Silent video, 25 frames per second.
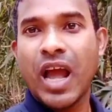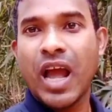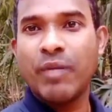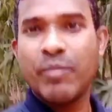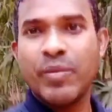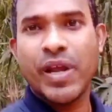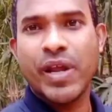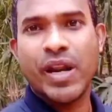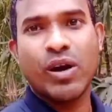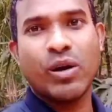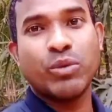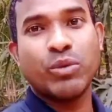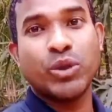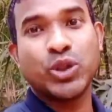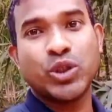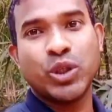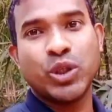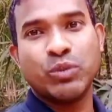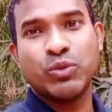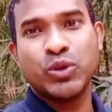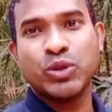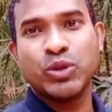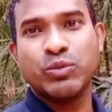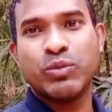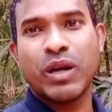আপনারা
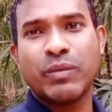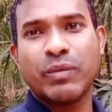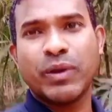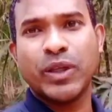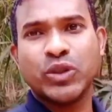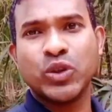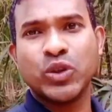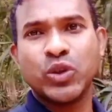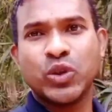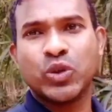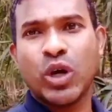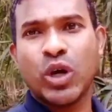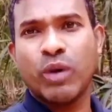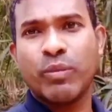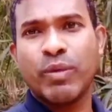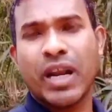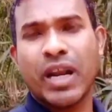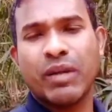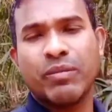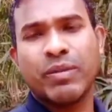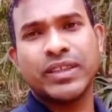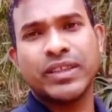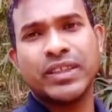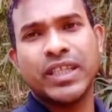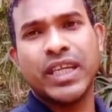অবশ্যই বুঝবার পাইছেন
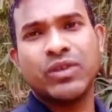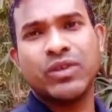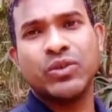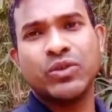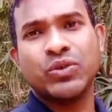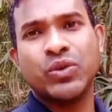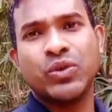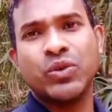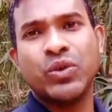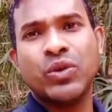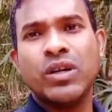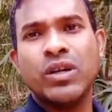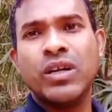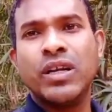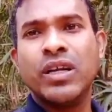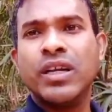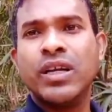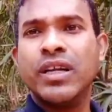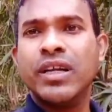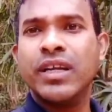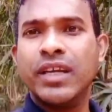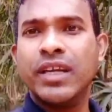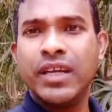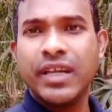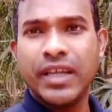সবার মাঝেই কিন্তু
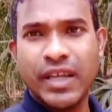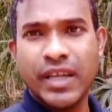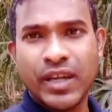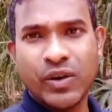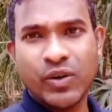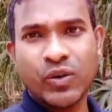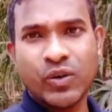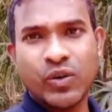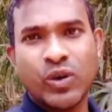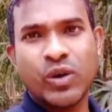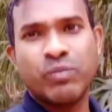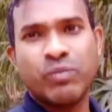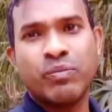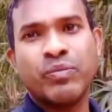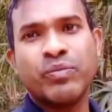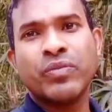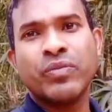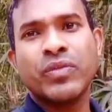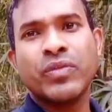এরকম